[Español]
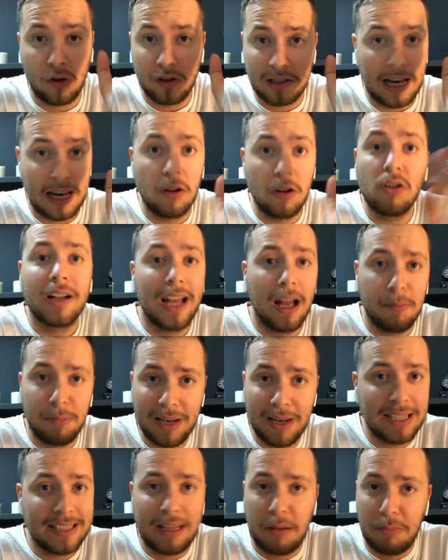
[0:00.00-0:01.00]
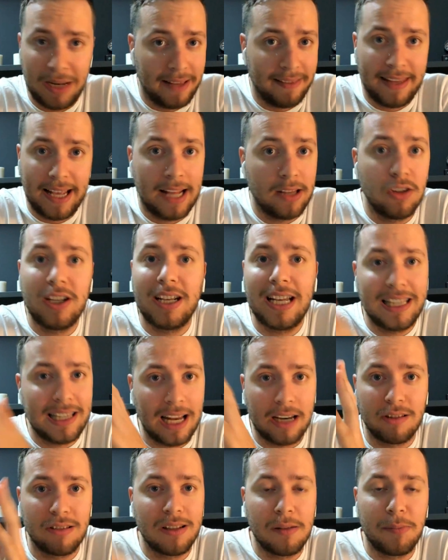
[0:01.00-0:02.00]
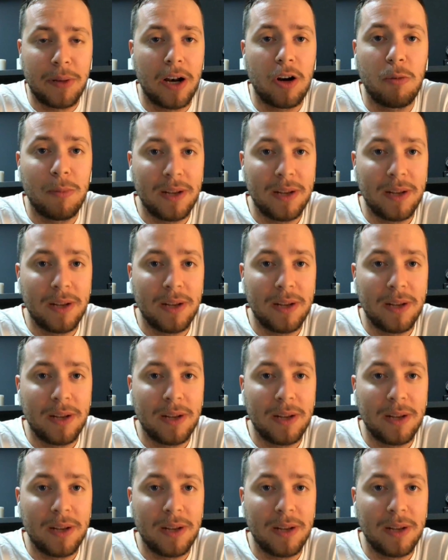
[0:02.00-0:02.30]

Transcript: es algo que Apple está planteando y que tarde o temprano